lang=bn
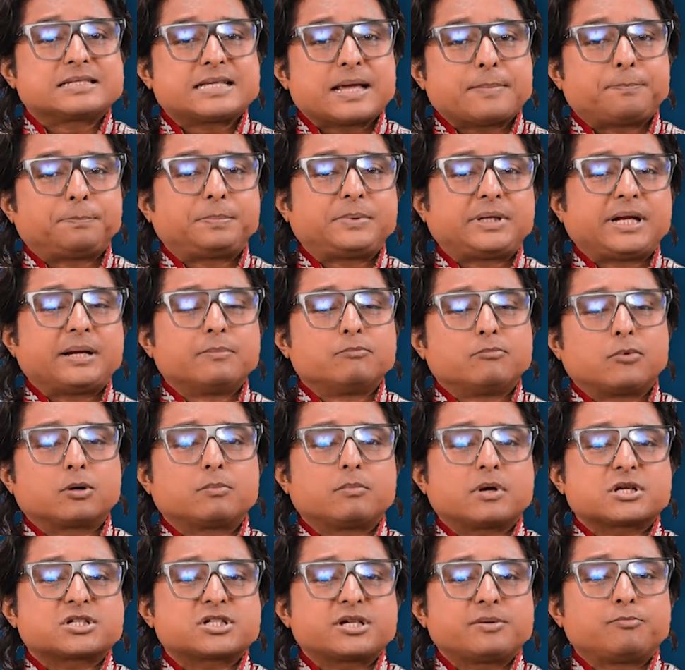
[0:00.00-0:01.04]
সেপ্টেম্বর
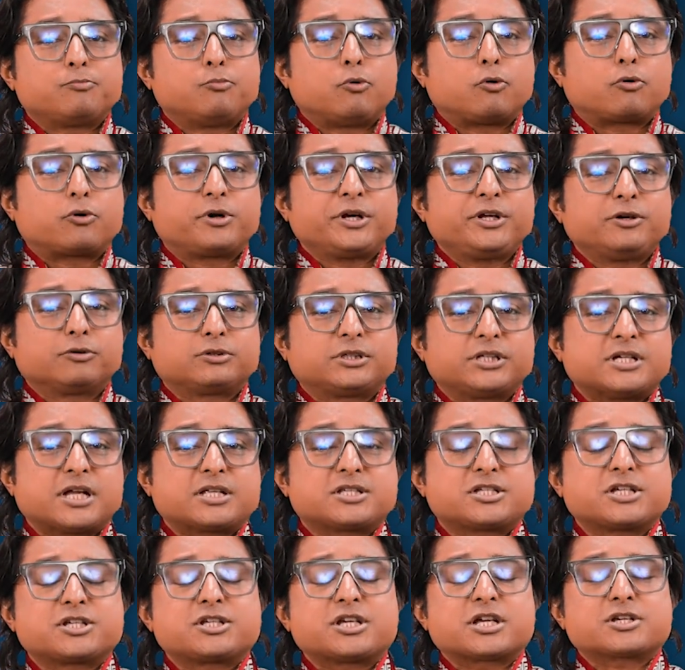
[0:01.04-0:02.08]
মাসে বকরি হতে
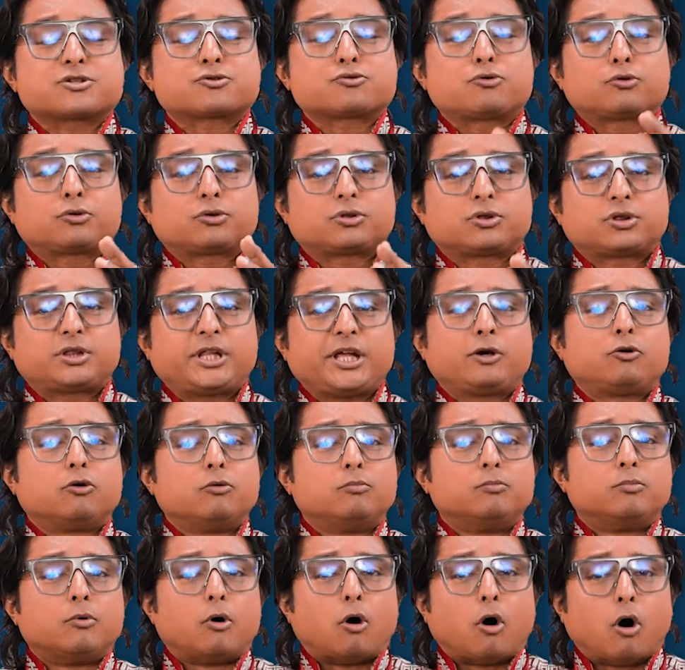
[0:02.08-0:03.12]
যাচ্ছে যা সত্যি
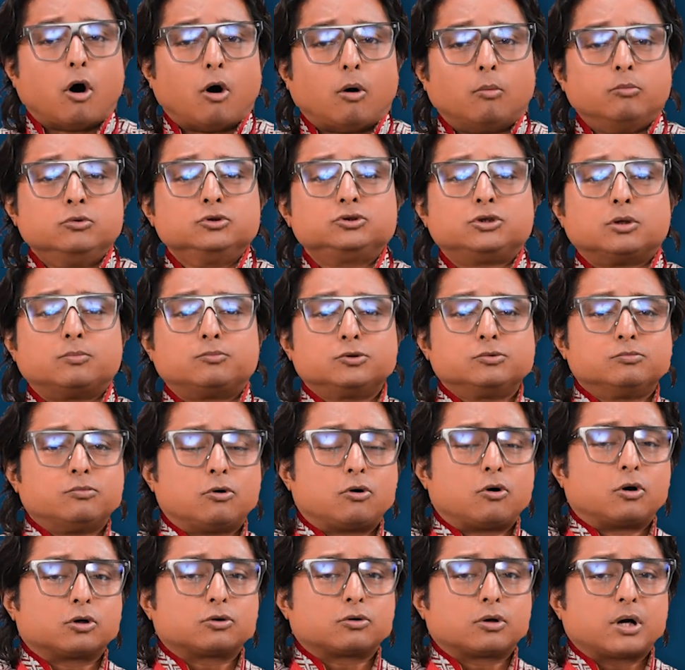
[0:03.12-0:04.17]
খুব অভূতপূর্ব
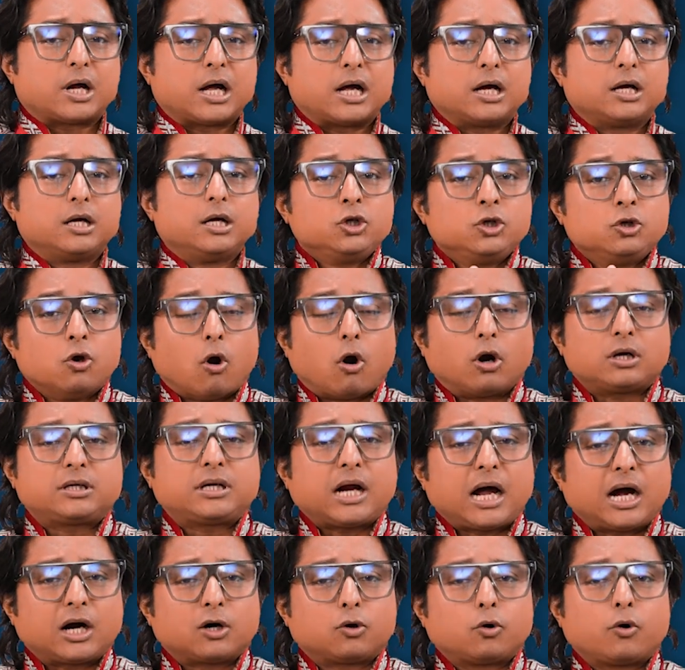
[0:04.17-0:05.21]
ঘটনা
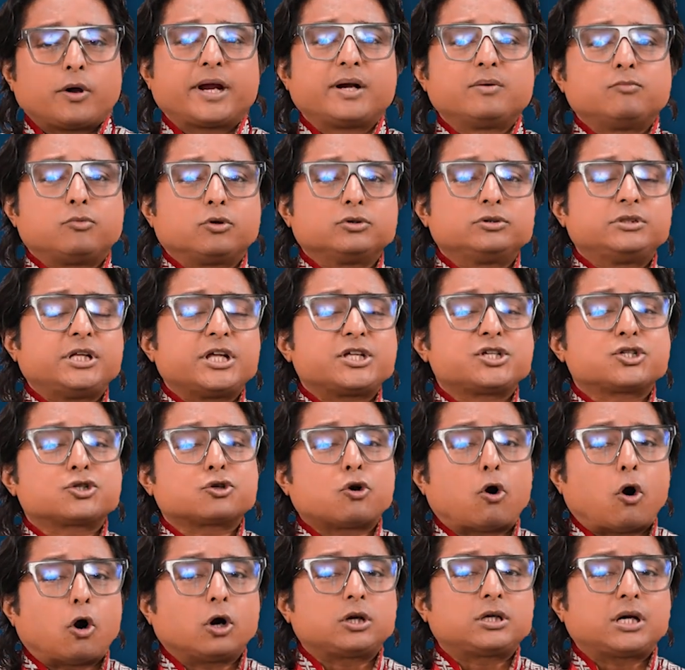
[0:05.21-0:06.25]
নটা গ্রহের মধ্যে
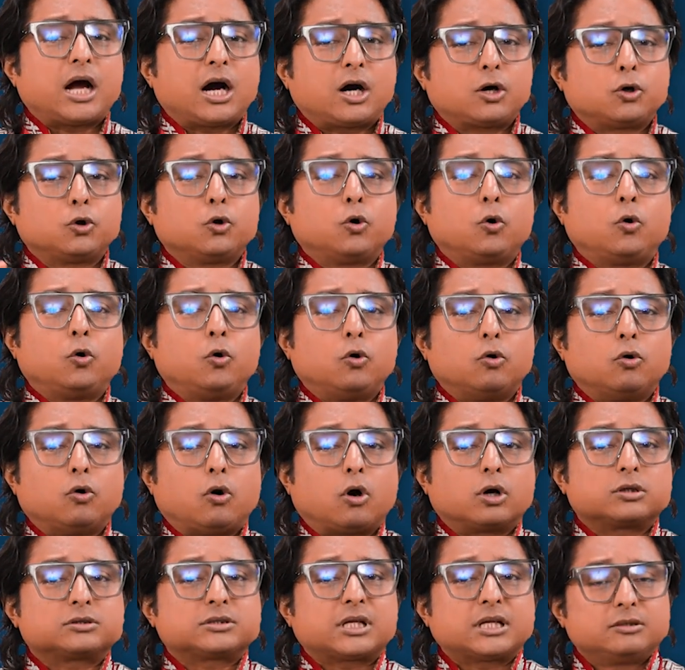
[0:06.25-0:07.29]
ছটা গ্রহ
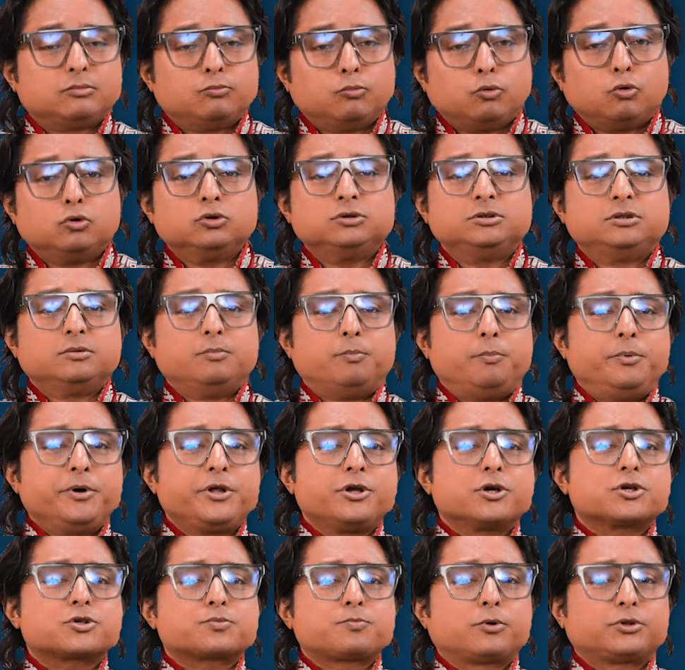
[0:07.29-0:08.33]
অর্থাৎ বুধ
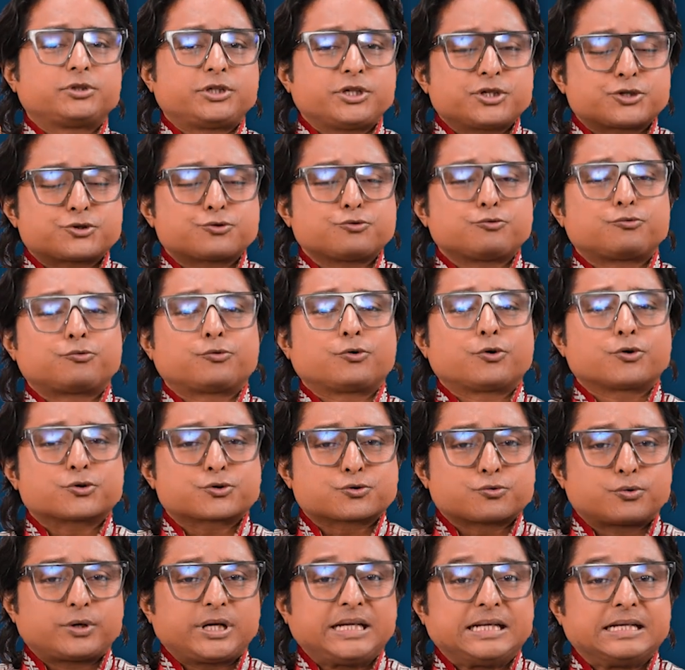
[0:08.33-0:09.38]
বৃহস্পতি শুক্র
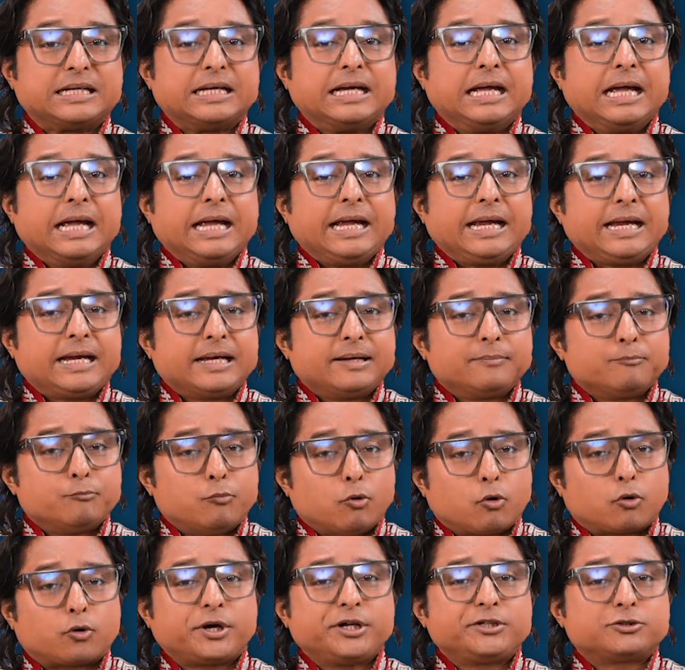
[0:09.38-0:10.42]
শনি
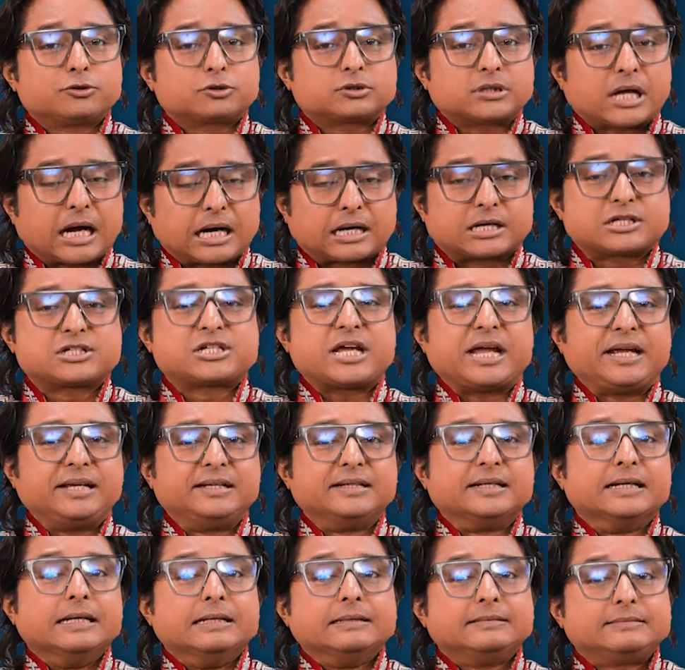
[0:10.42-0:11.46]
বকৃত তো থাকছেই
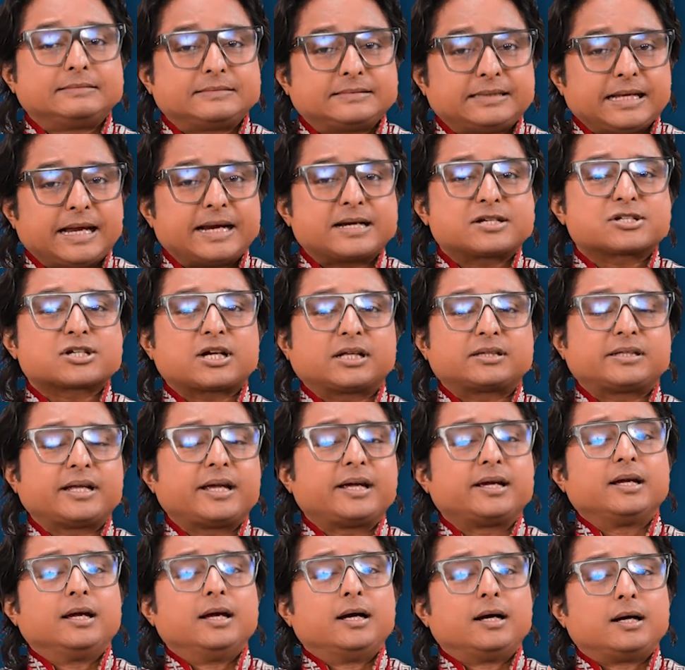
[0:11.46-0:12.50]
এর সাথে
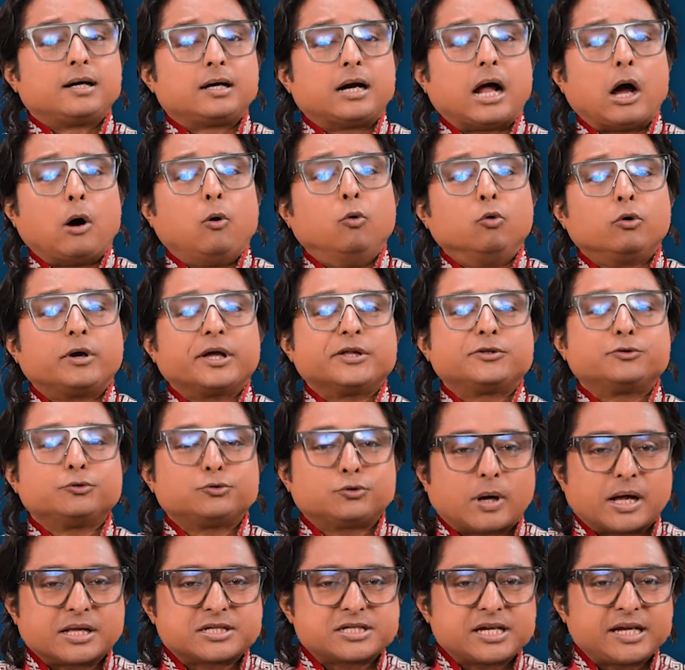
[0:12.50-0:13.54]
রাহু কেতু
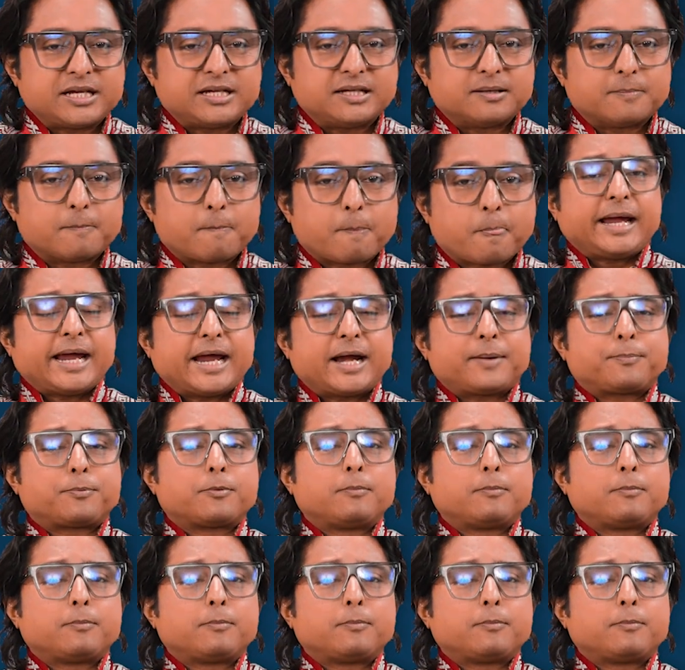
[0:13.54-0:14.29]
তো আছেই এর